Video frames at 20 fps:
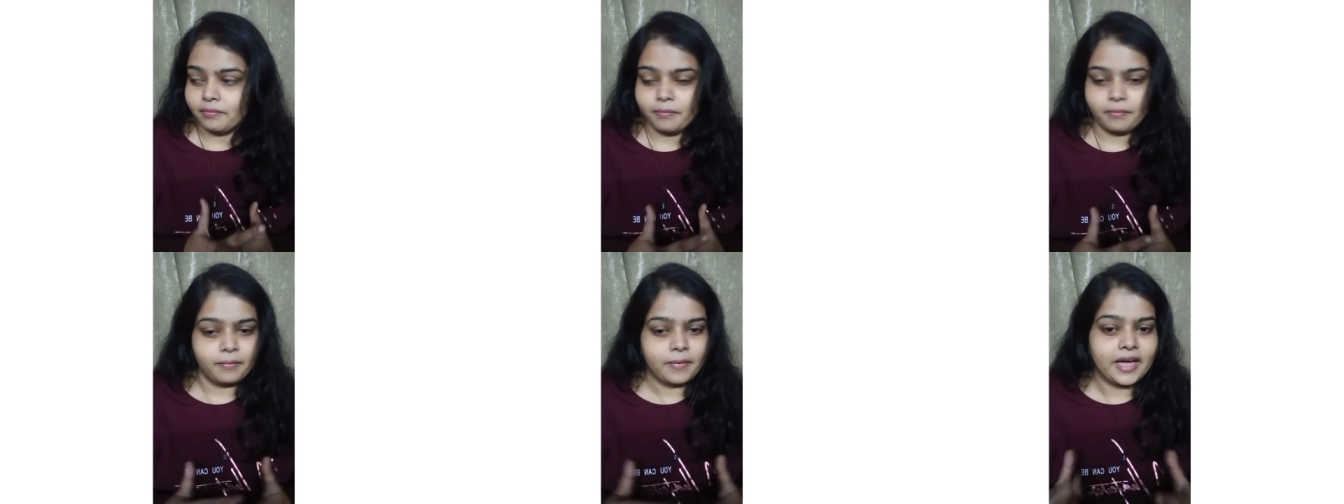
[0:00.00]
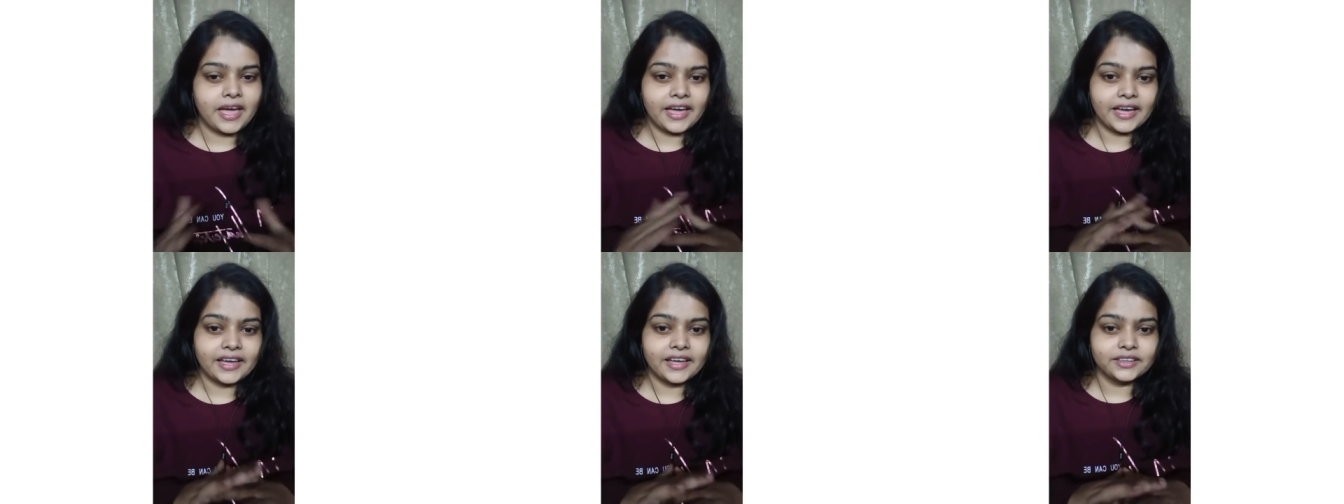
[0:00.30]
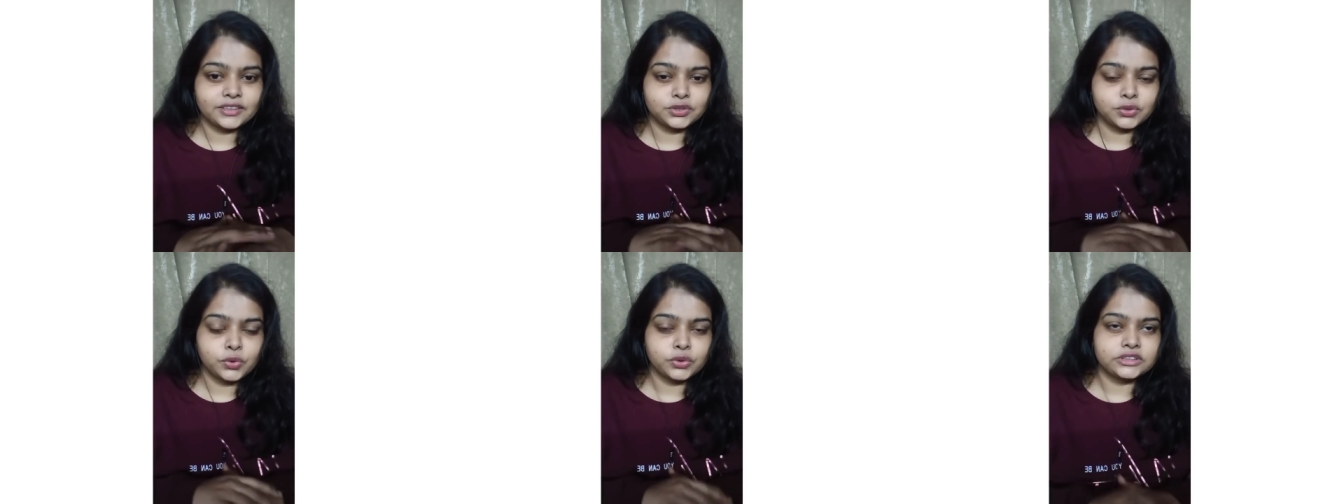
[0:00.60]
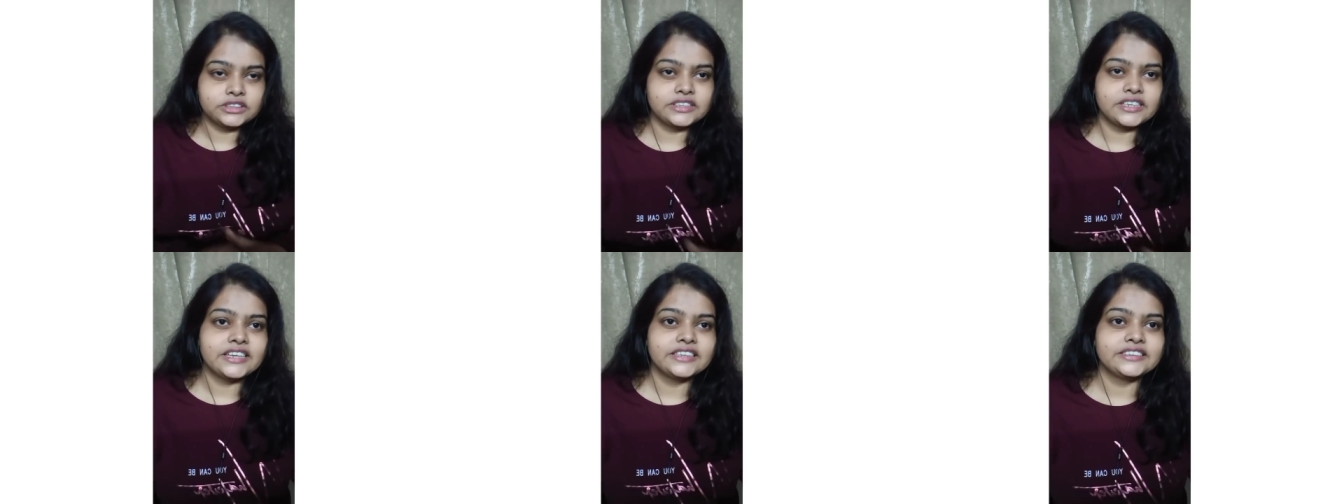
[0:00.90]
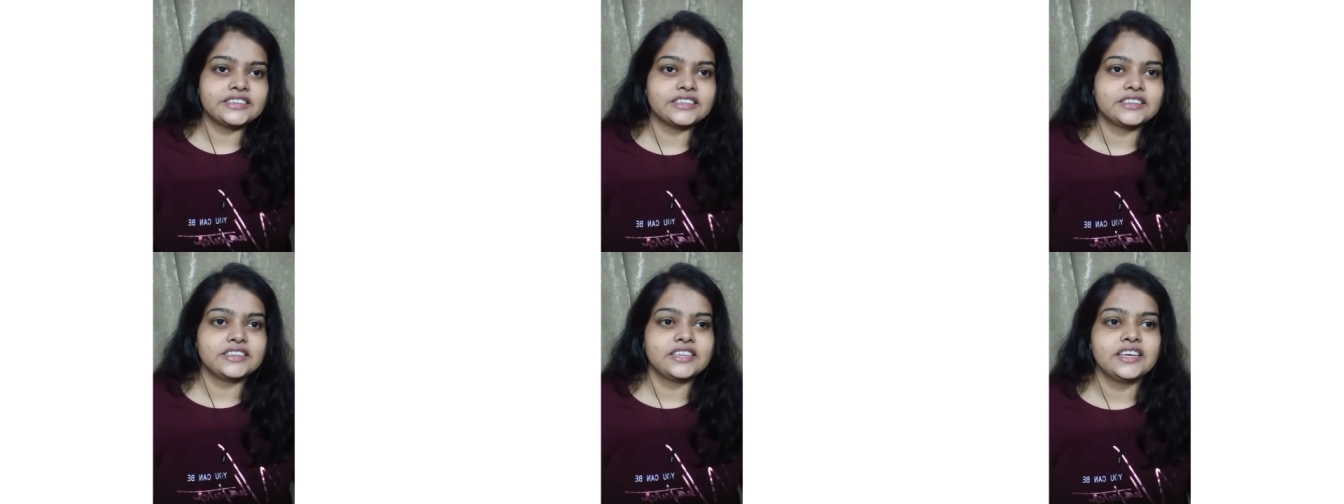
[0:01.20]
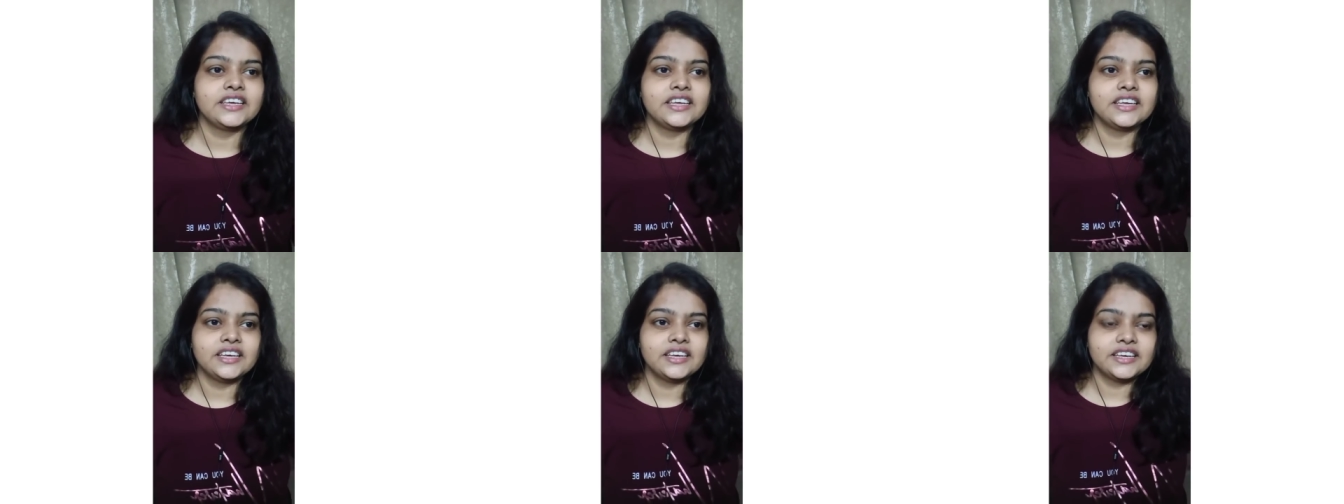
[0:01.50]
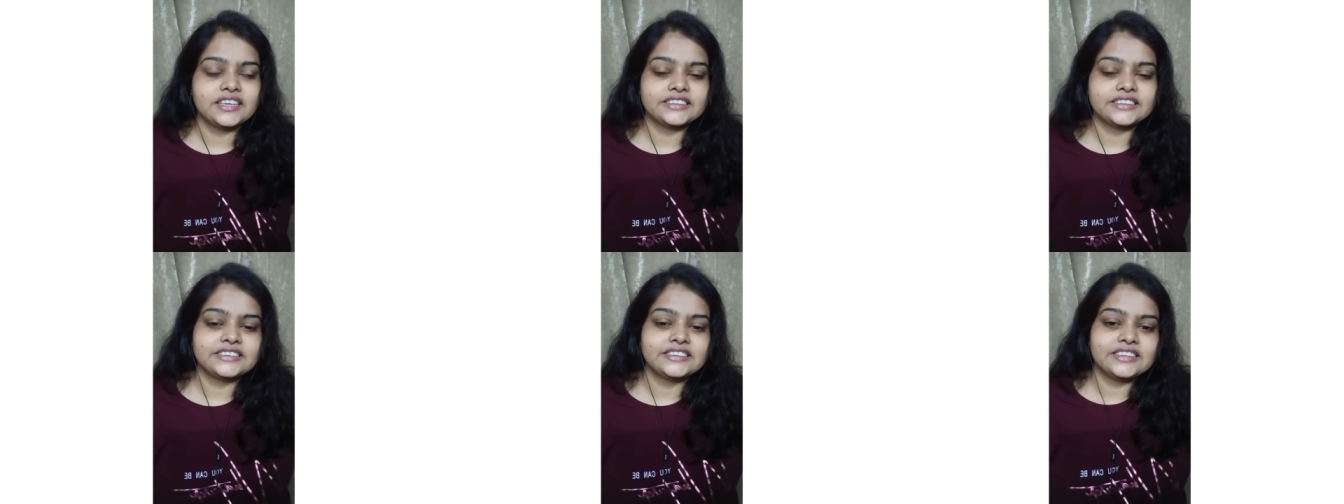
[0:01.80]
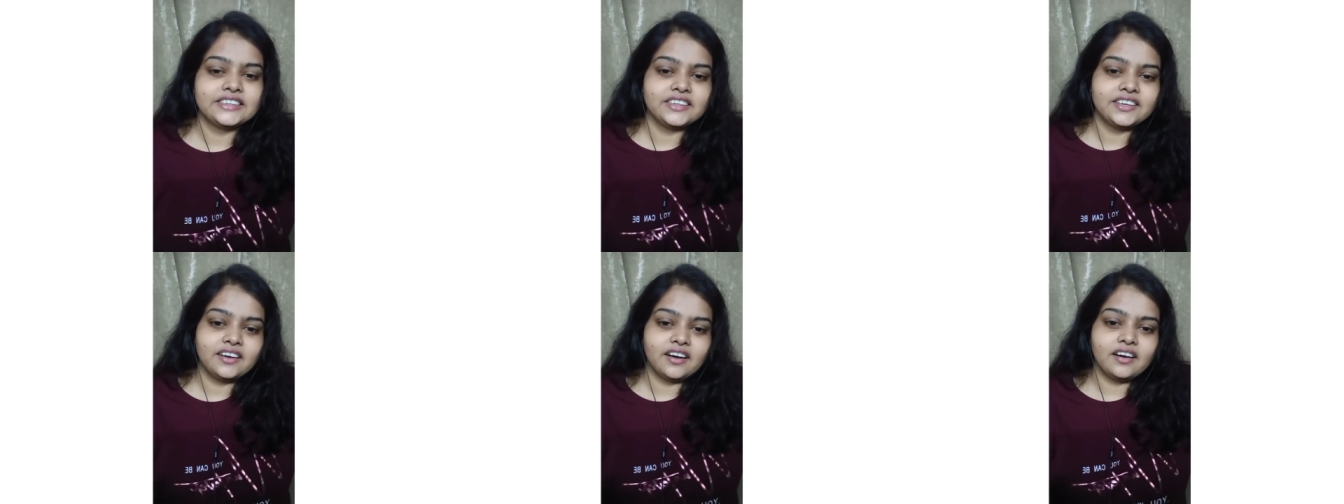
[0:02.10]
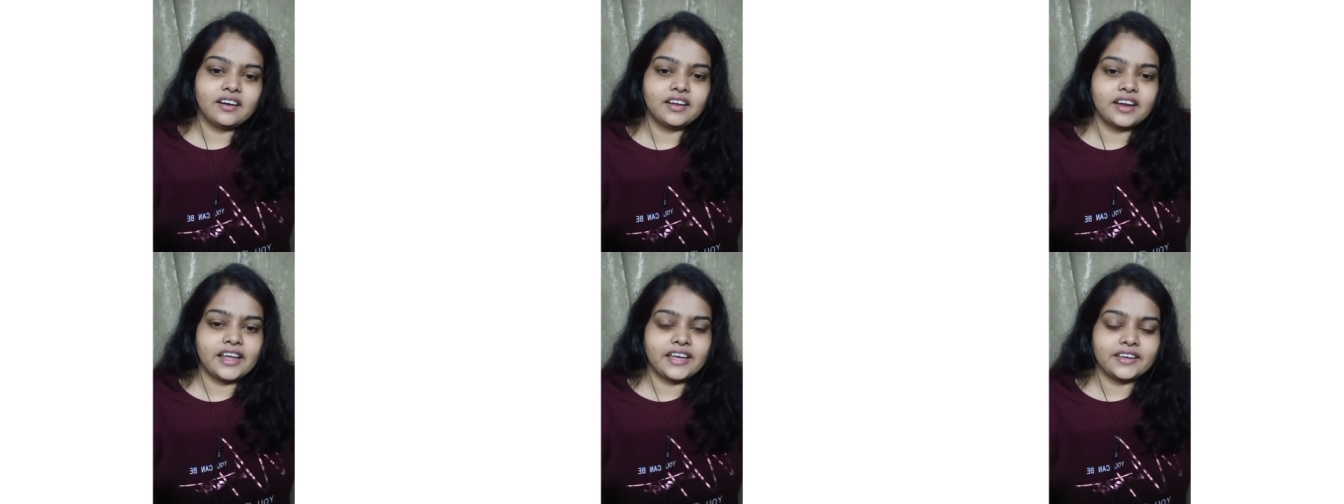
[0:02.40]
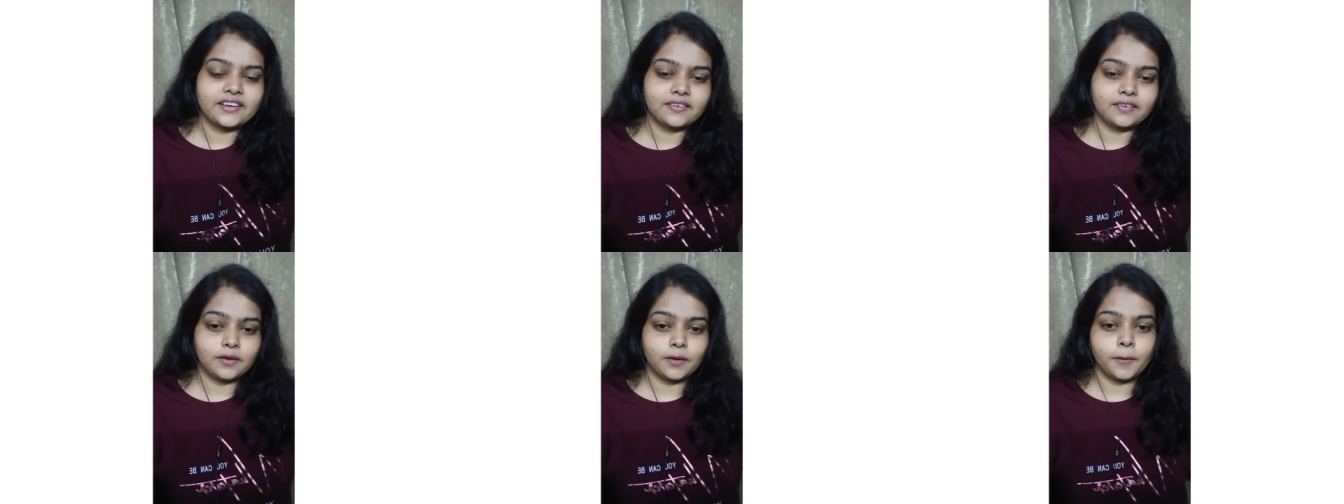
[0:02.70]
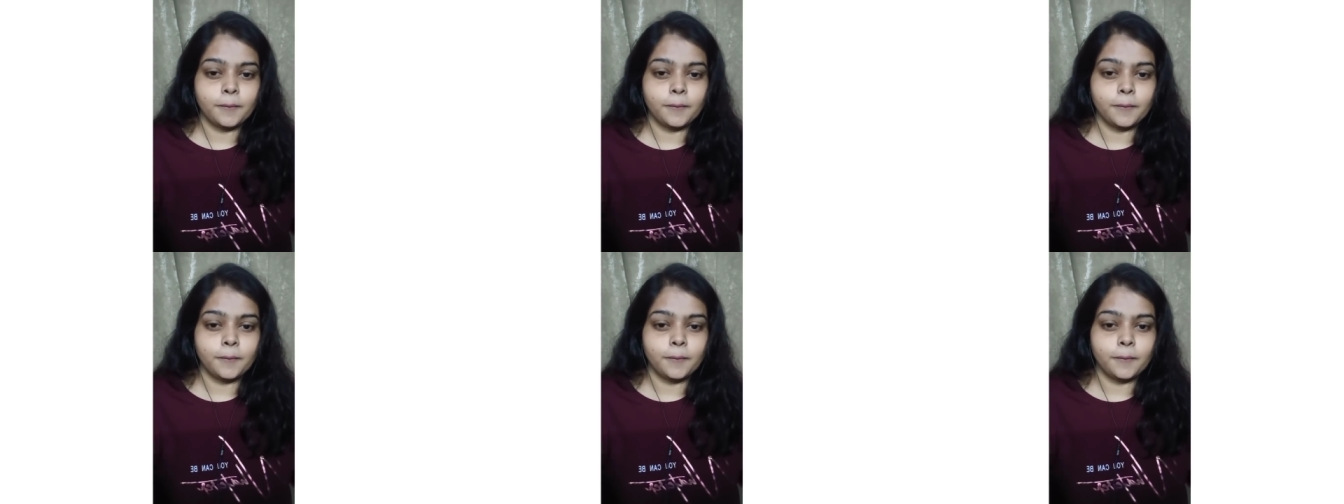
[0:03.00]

मैं सोच ही नहीं सकती कि किसी लाइक